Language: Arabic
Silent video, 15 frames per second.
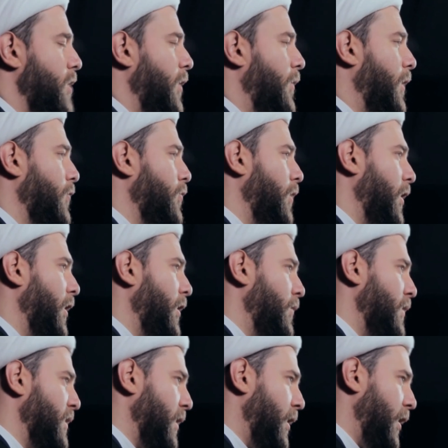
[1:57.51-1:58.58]
صلوات الله
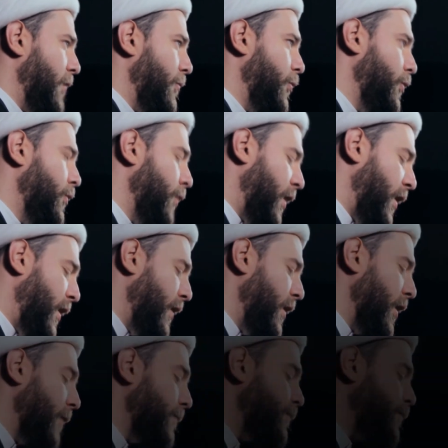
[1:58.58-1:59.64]
وسلامه عليها